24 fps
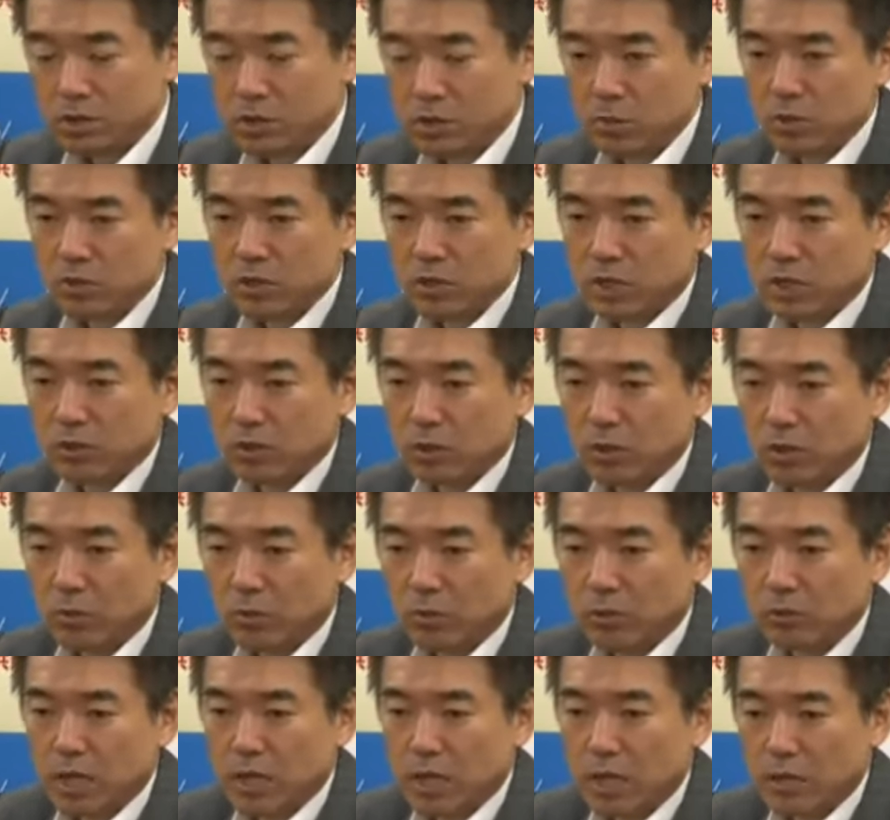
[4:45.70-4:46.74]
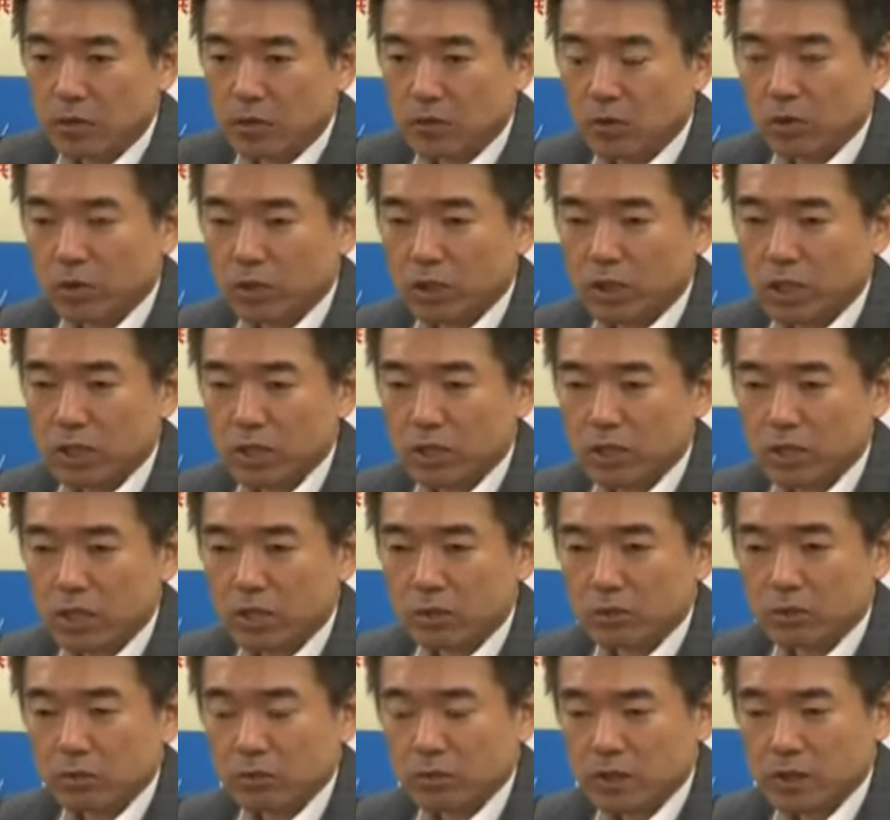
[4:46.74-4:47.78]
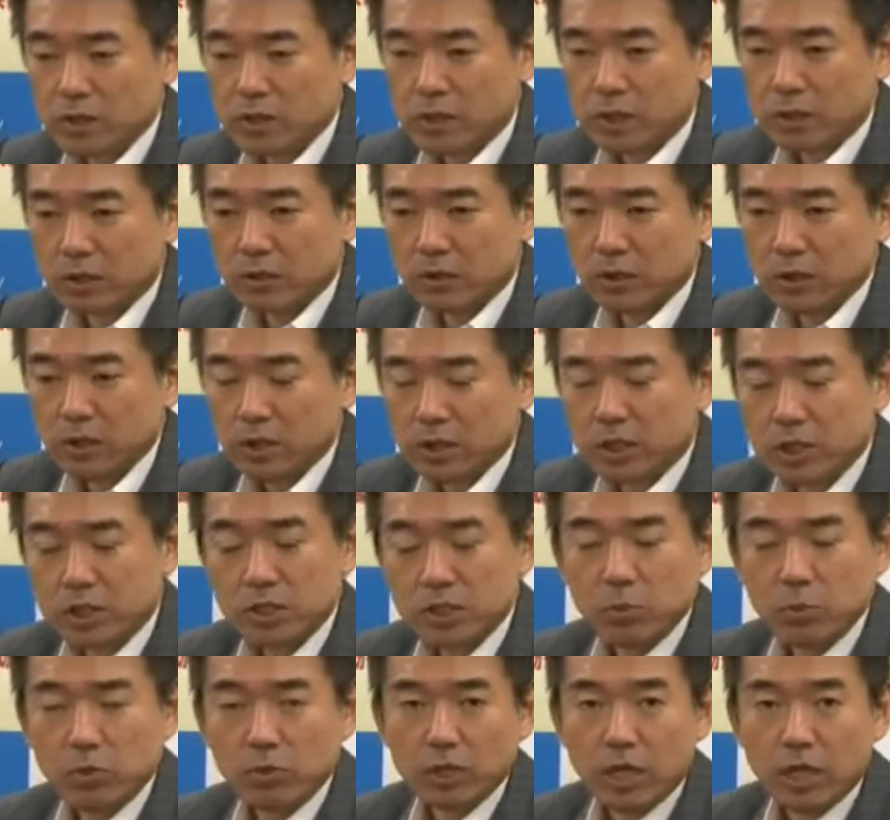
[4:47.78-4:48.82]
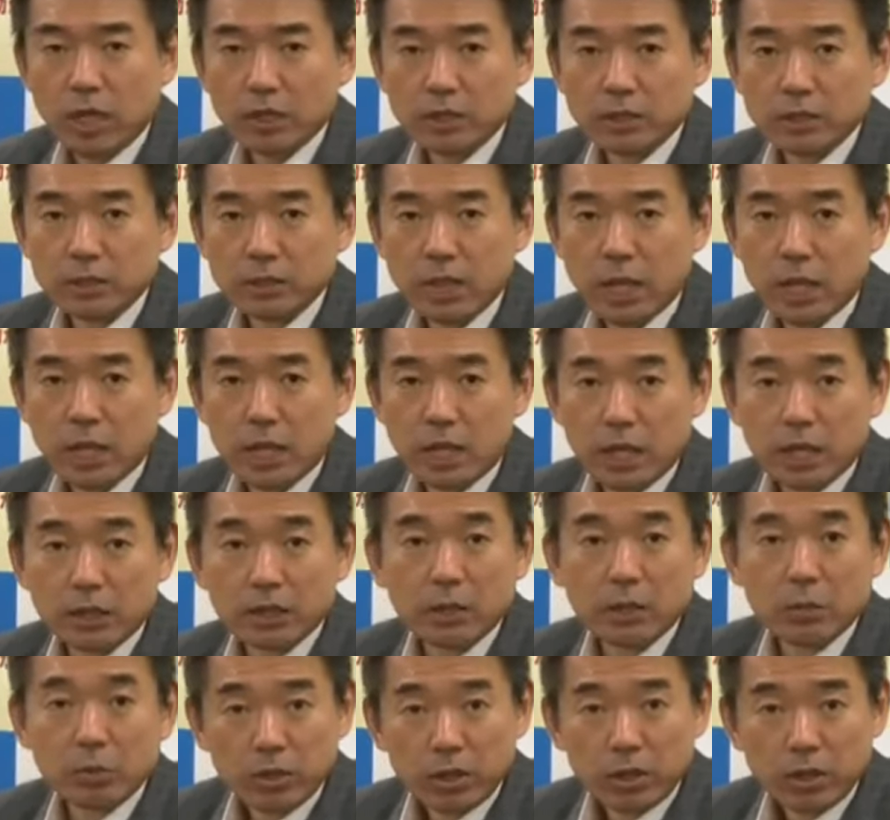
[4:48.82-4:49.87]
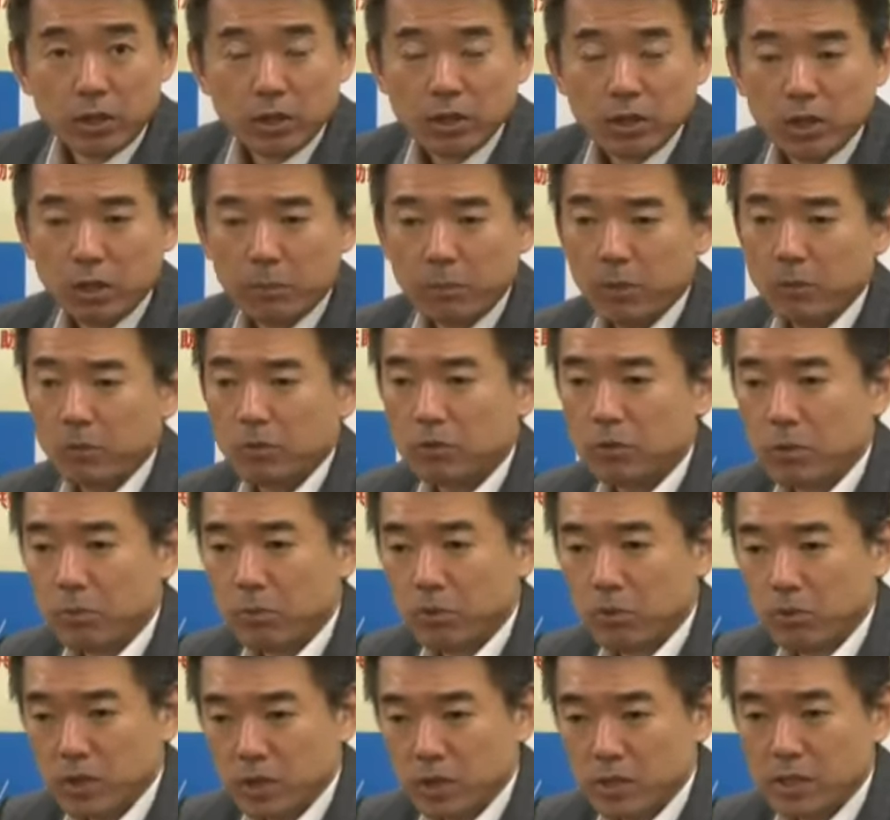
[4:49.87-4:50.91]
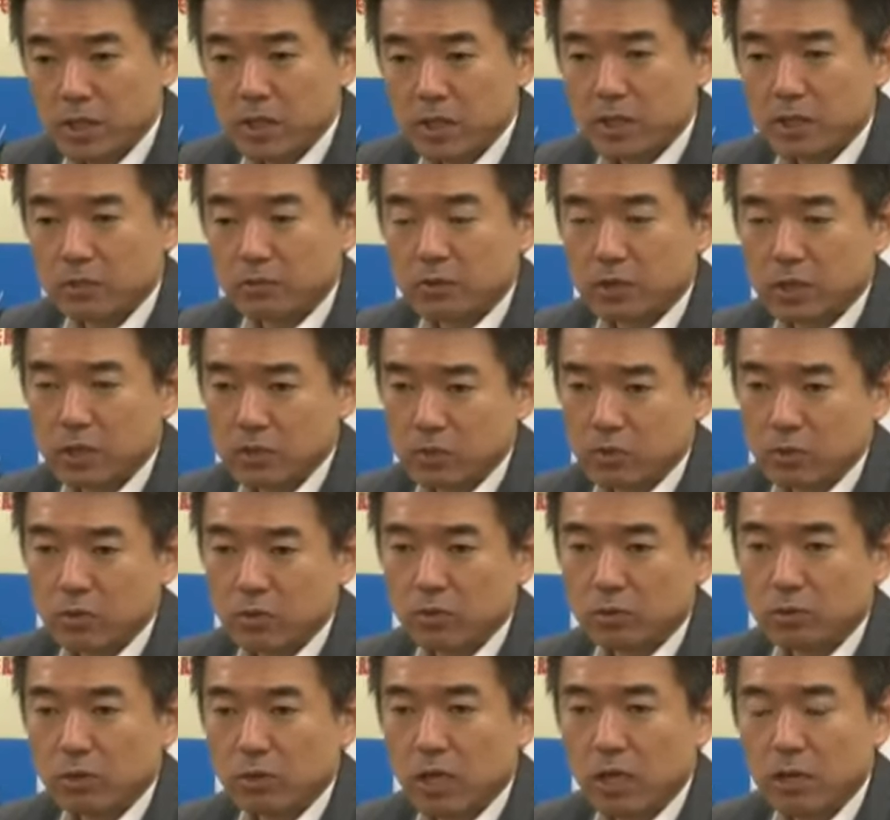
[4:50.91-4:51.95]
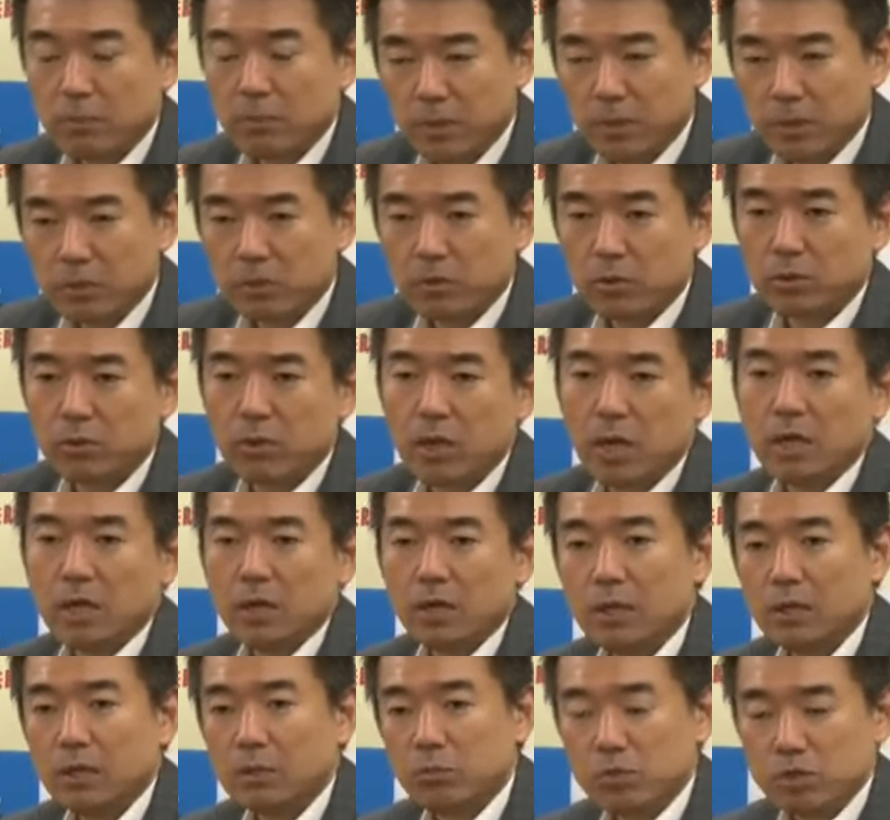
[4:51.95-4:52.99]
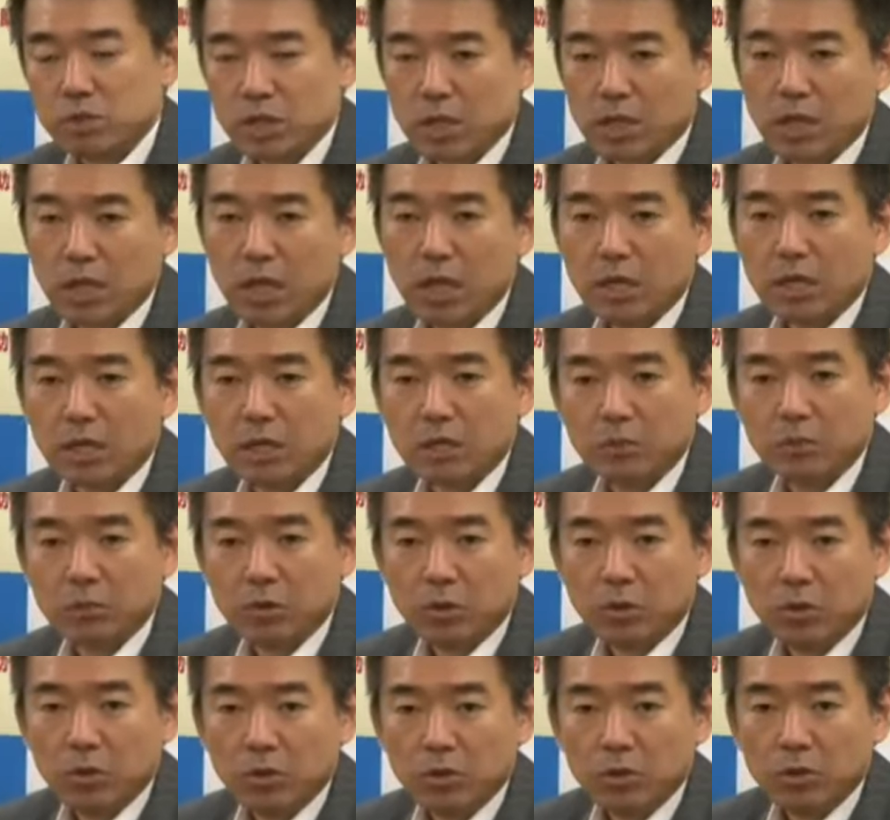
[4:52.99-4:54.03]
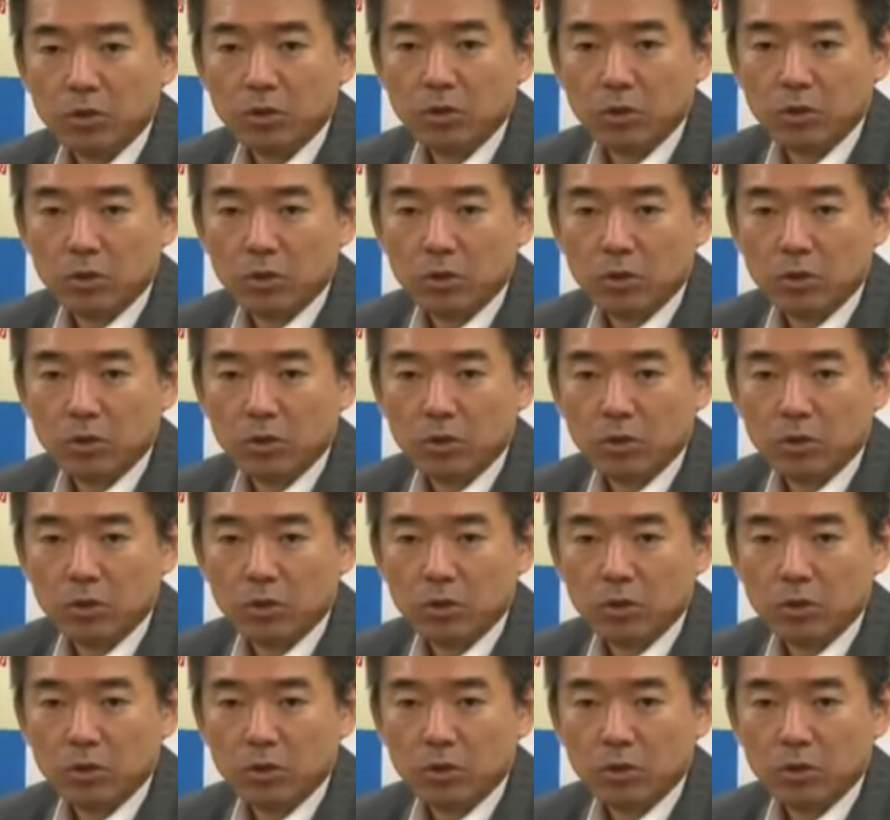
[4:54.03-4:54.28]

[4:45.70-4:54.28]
質問者と僕はここ意見違うと思うんですけど基地問題なんかなってもねやっ僕は防衛政策とかそういうことはやっぱりこれは申し訳ないけれども